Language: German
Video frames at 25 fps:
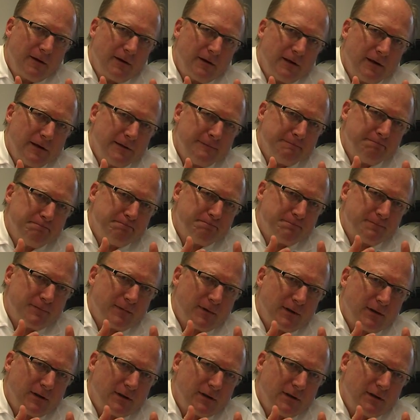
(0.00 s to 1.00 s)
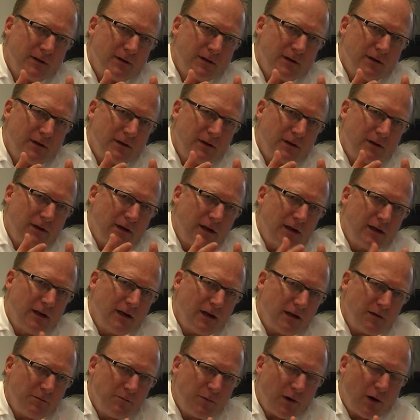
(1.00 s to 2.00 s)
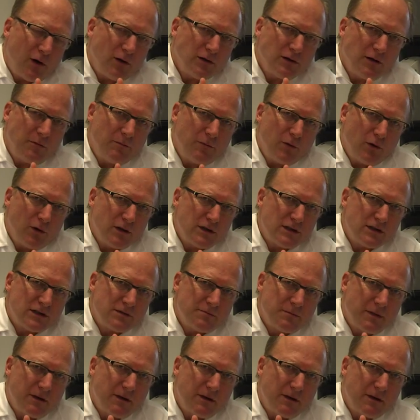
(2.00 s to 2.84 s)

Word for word: ähm, Gehirn braucht einen Platz,